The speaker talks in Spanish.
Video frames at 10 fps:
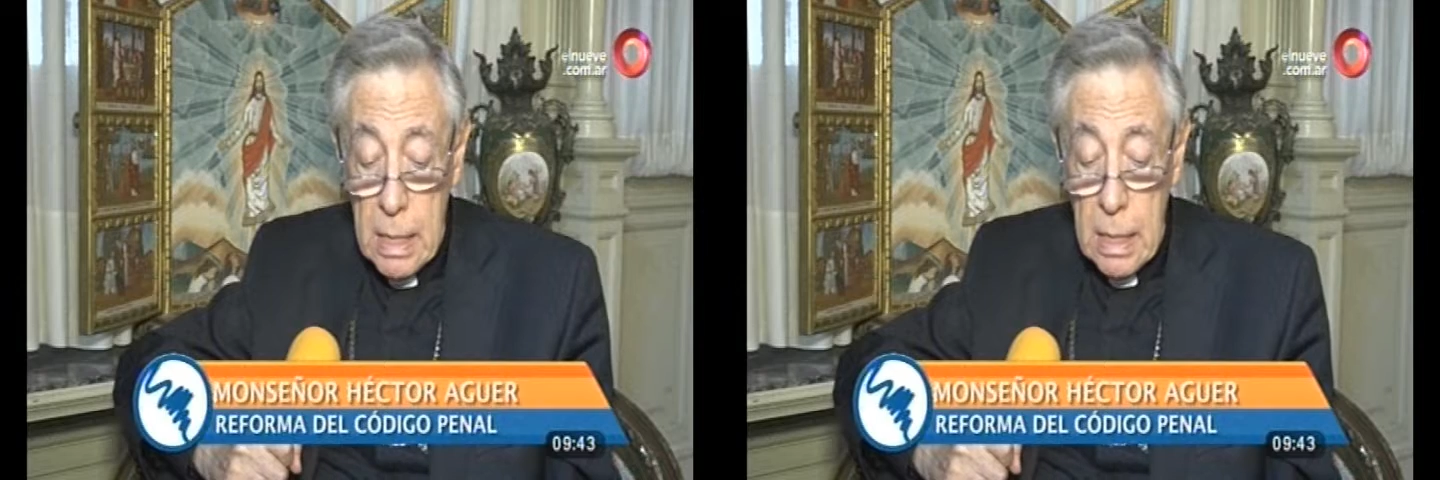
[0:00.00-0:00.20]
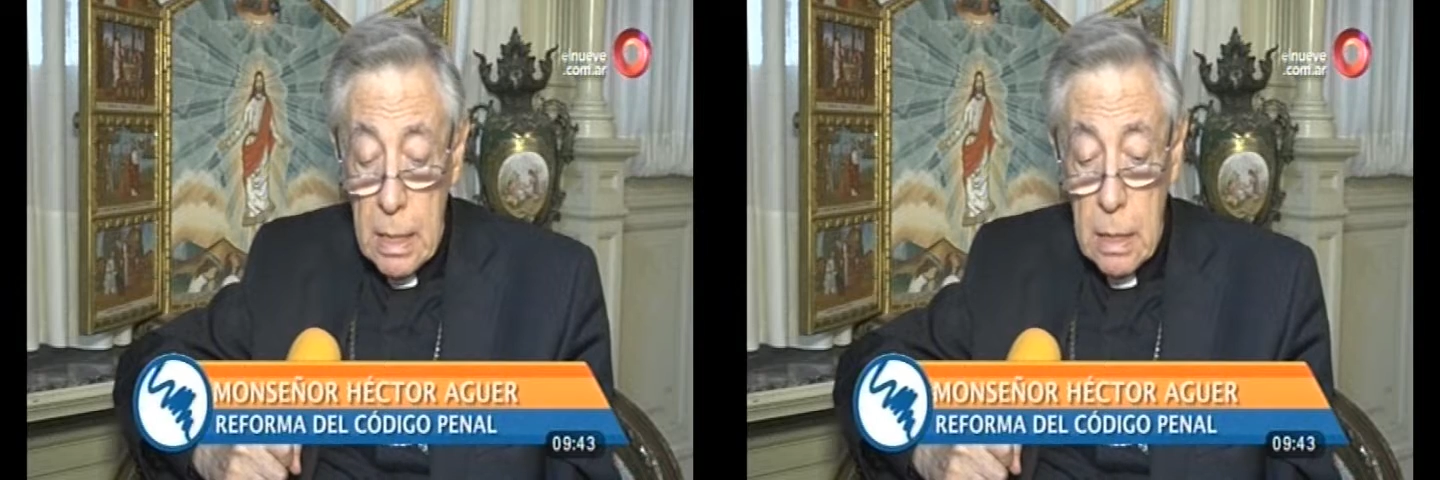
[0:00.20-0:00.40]

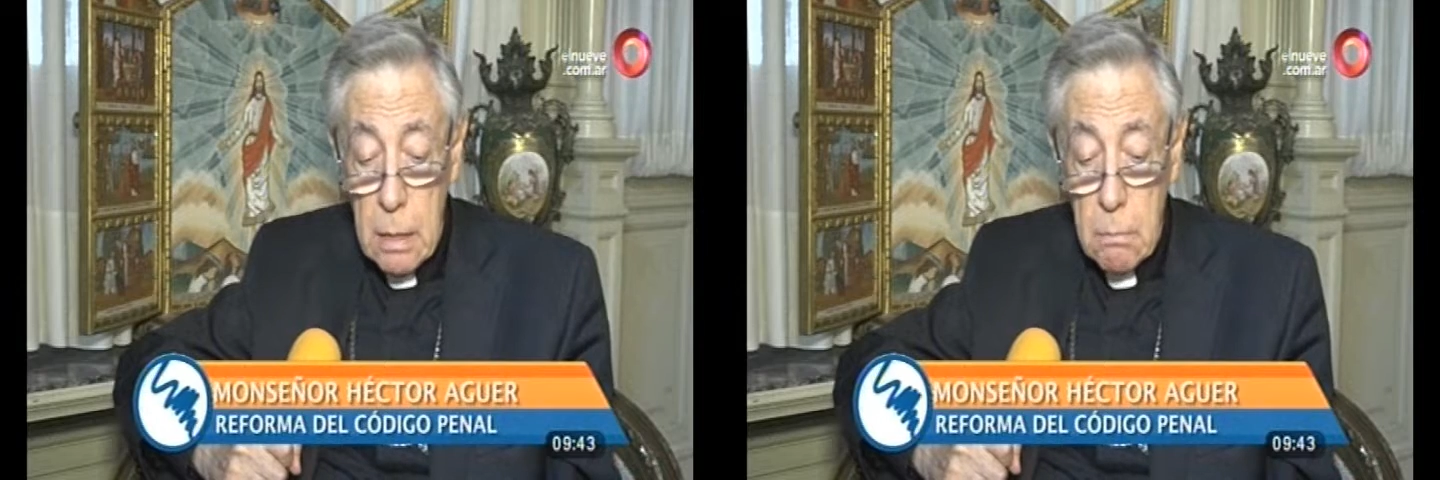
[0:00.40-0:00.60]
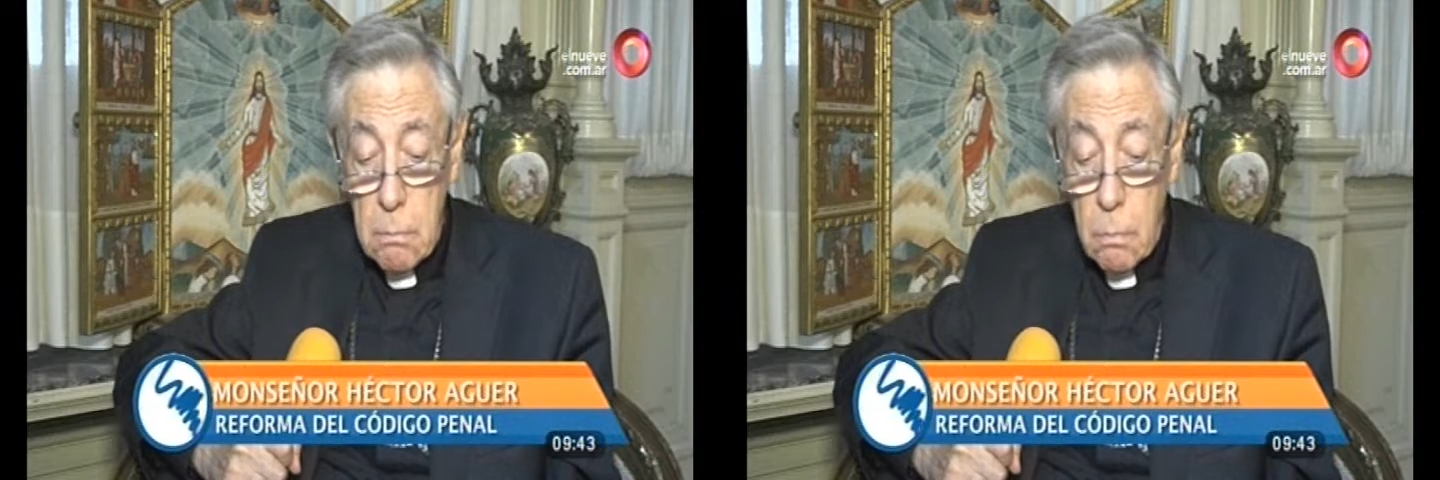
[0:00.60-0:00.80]
Eh,
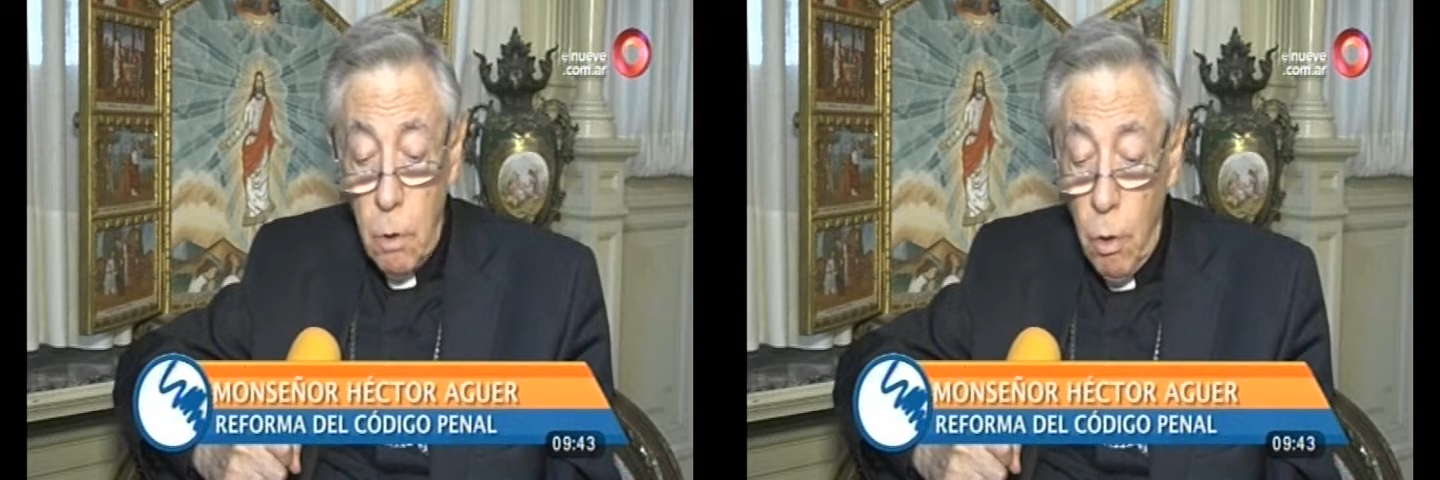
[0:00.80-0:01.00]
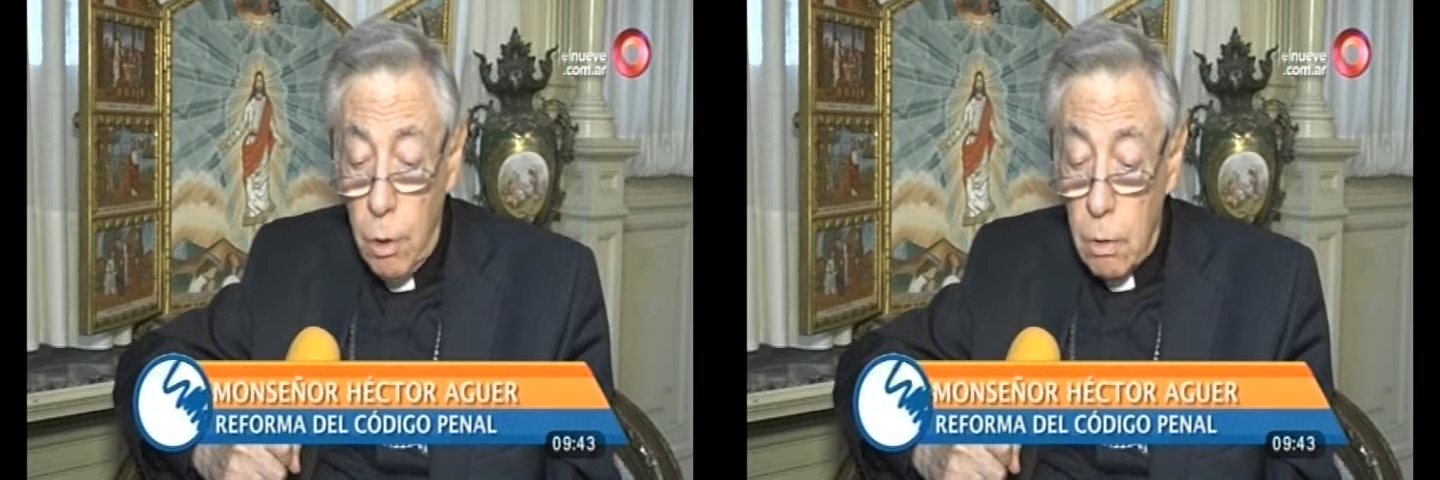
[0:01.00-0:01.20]

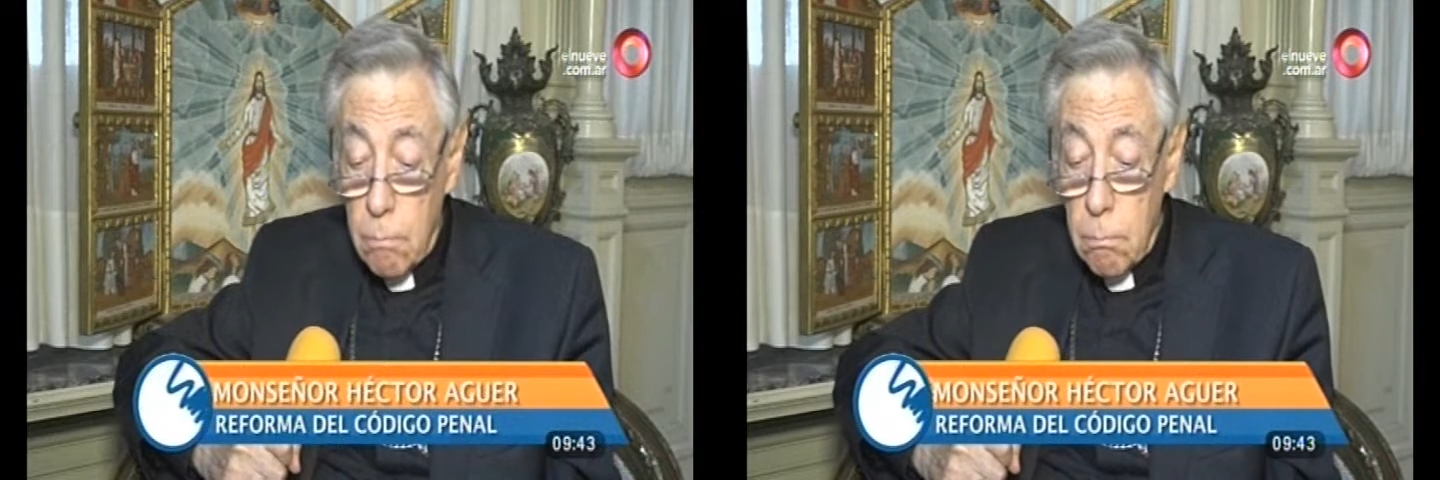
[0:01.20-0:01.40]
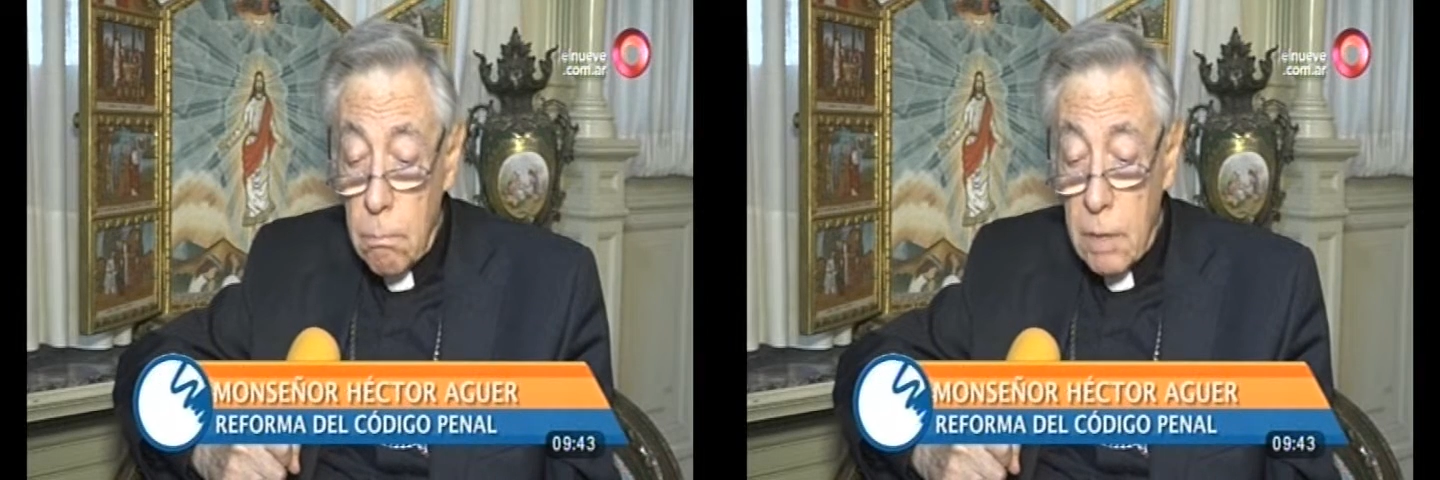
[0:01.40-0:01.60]
hoy
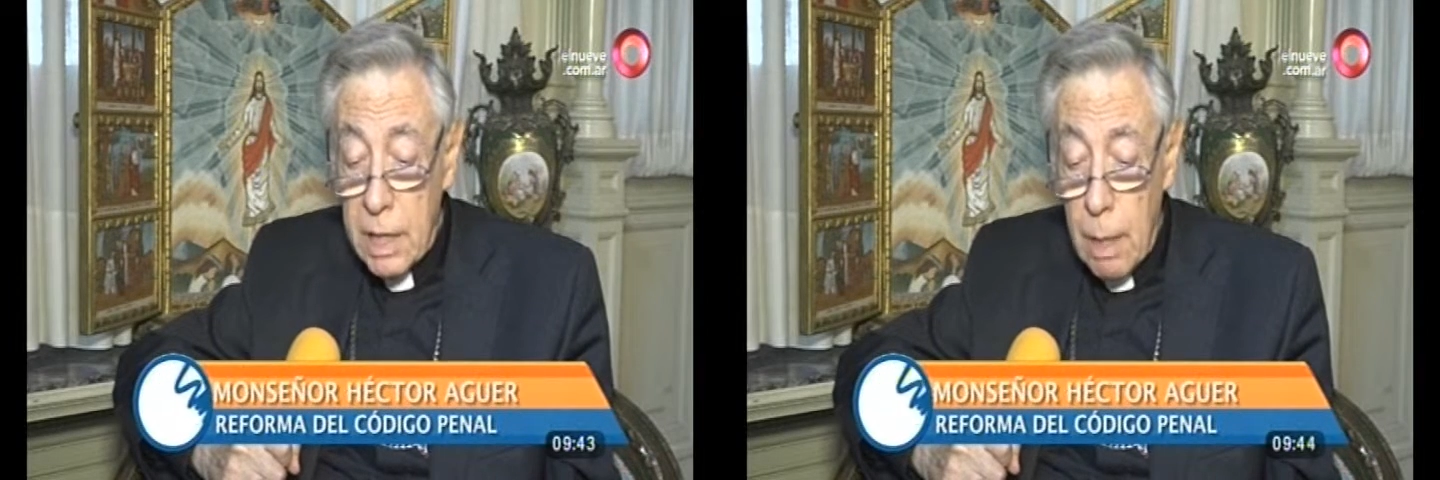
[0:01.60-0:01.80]
quería